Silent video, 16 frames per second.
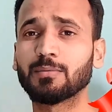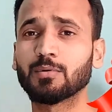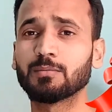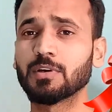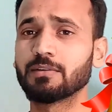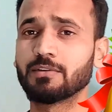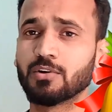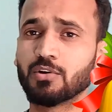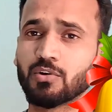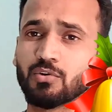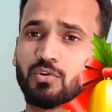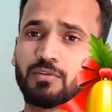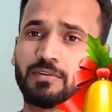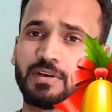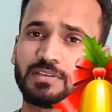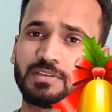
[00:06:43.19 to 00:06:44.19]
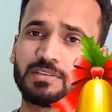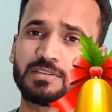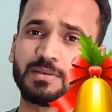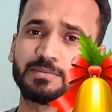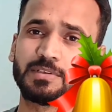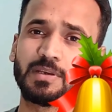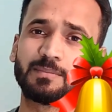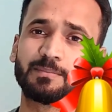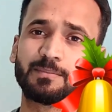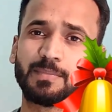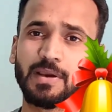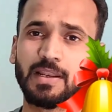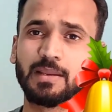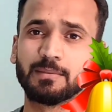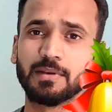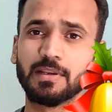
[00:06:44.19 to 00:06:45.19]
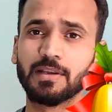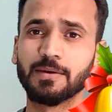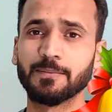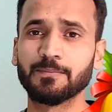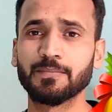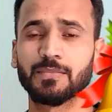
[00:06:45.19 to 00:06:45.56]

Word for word: आपको मेरी वीडियो की नोटिफिकेशन सबसे पहले मिले